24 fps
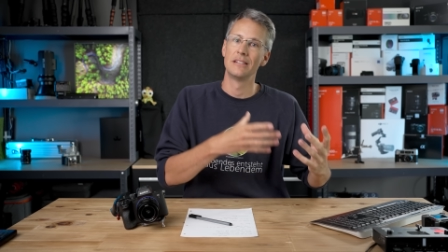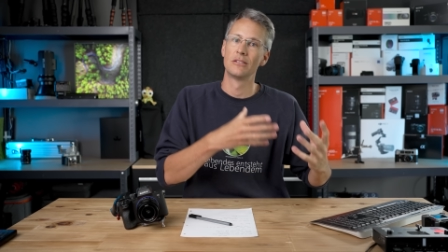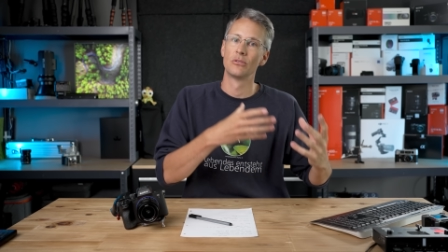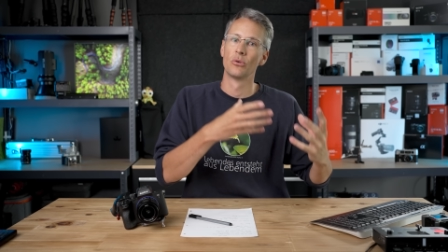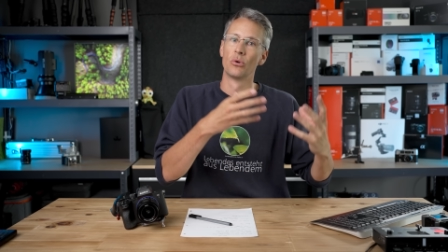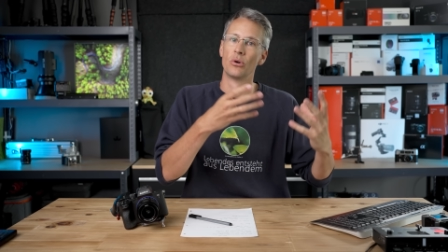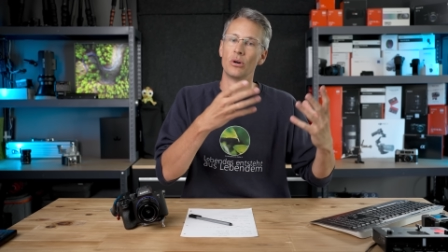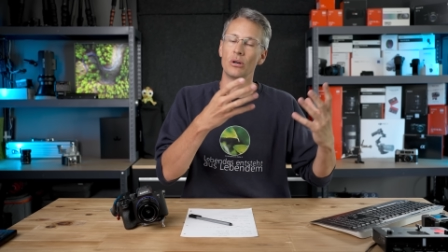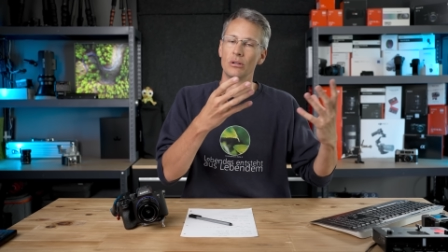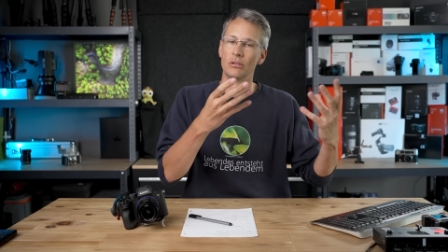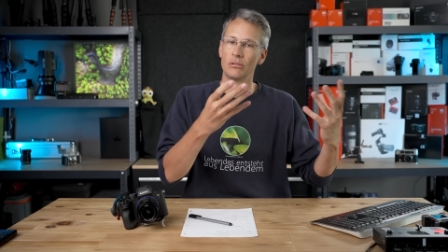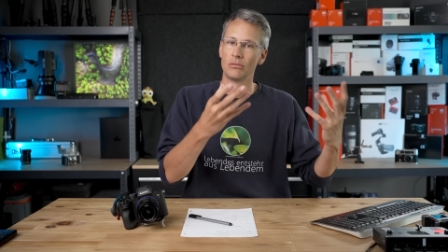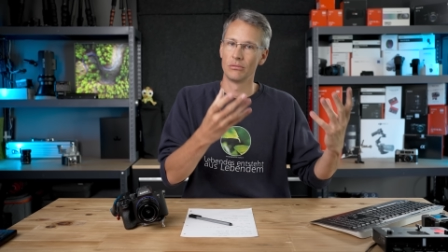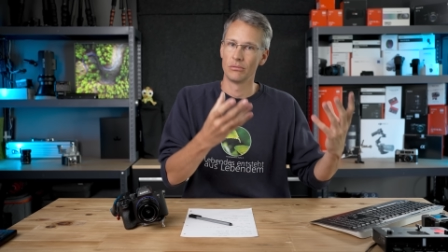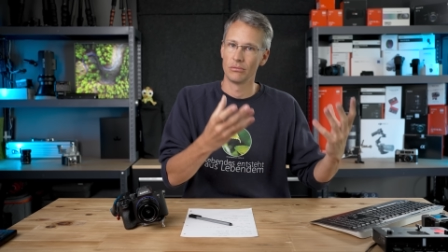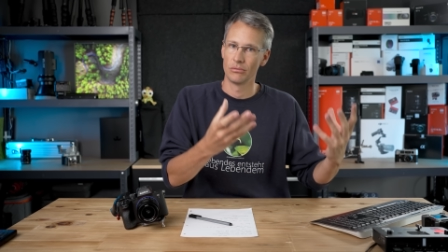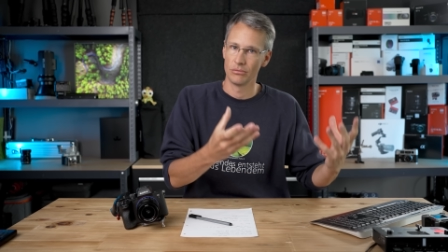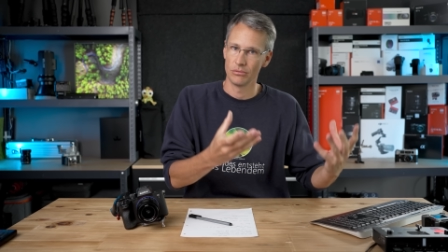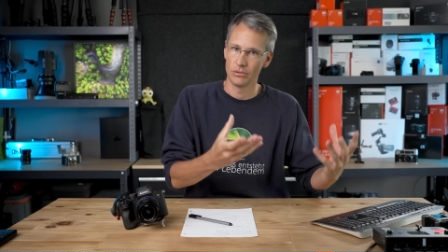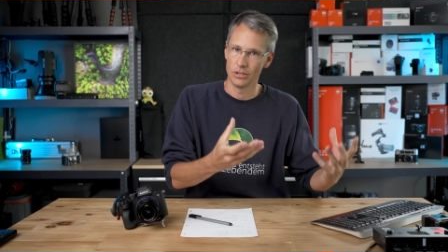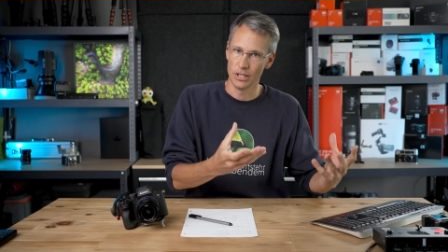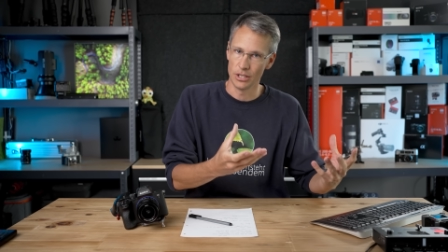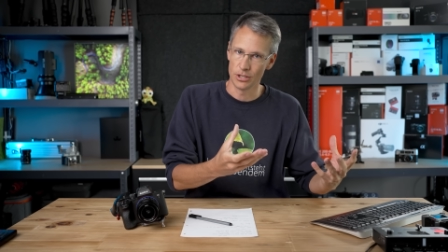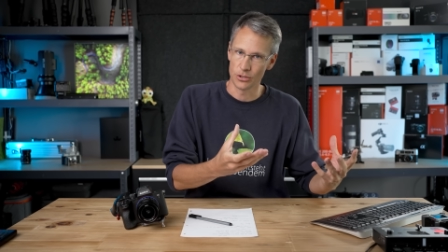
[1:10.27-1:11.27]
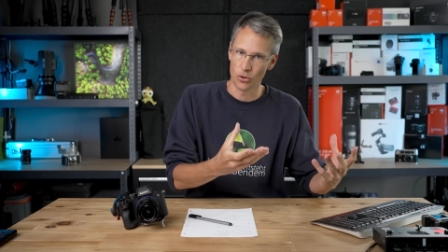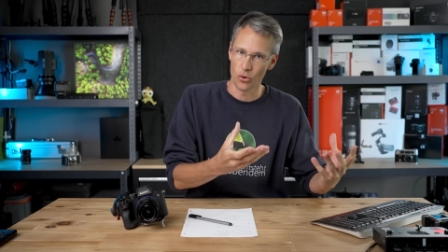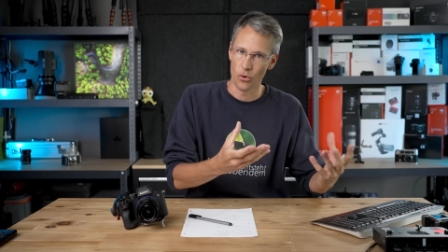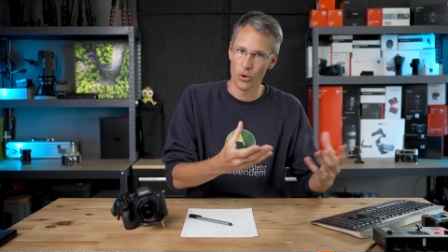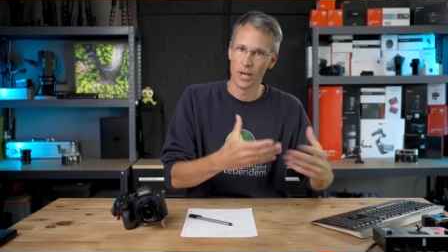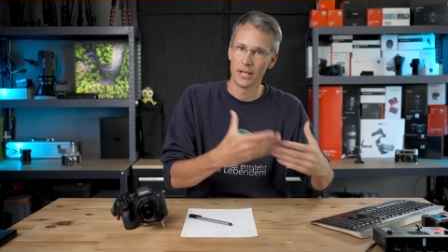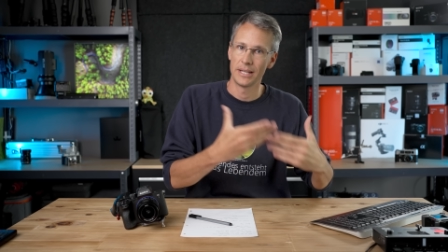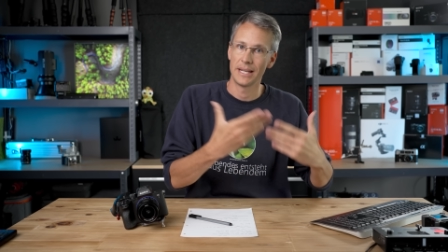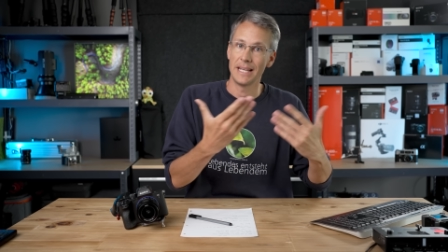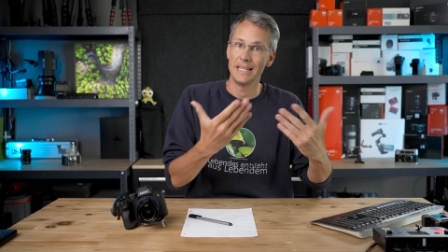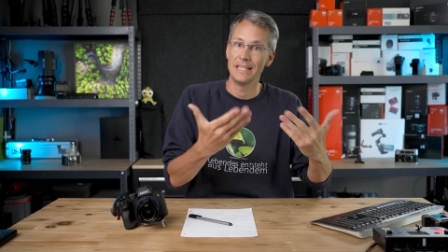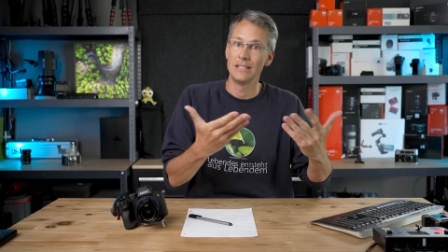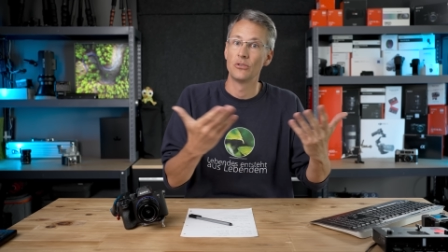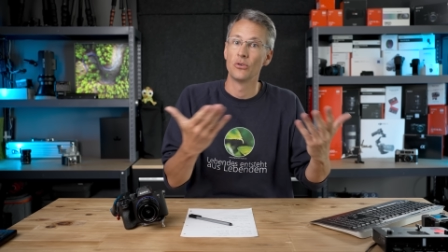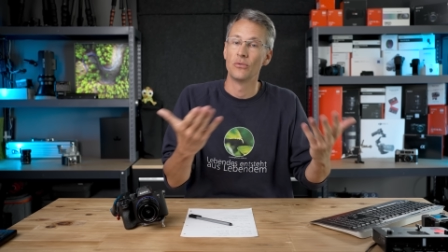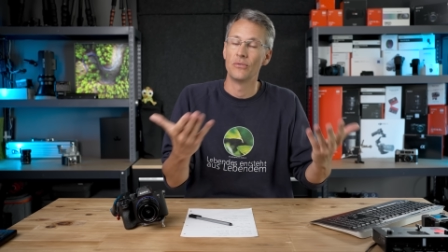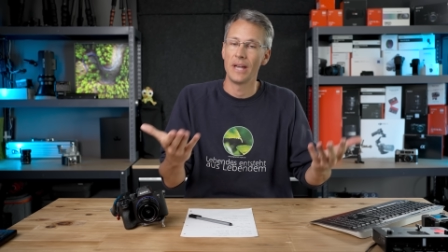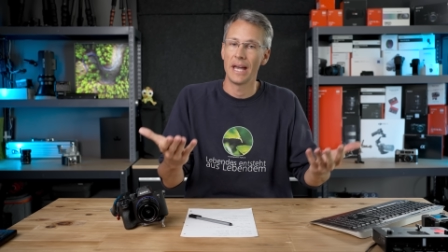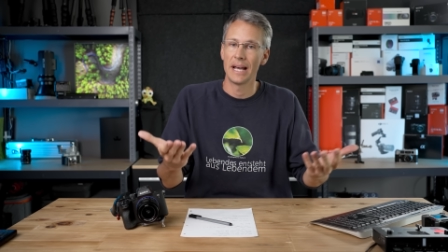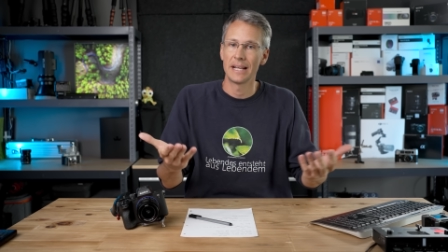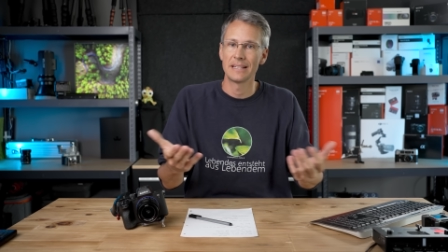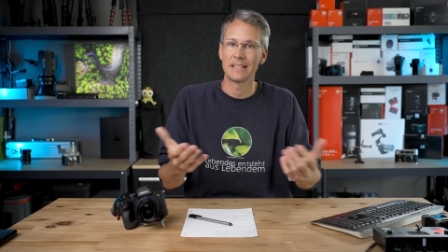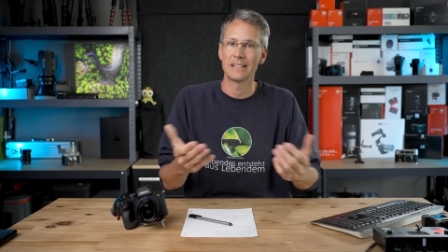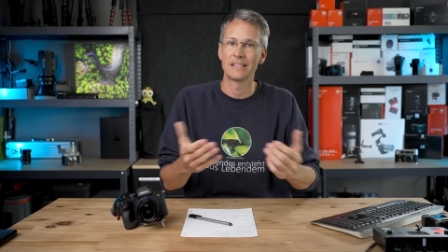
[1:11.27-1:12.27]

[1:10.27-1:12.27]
ISO ist höher, der ISO-Wert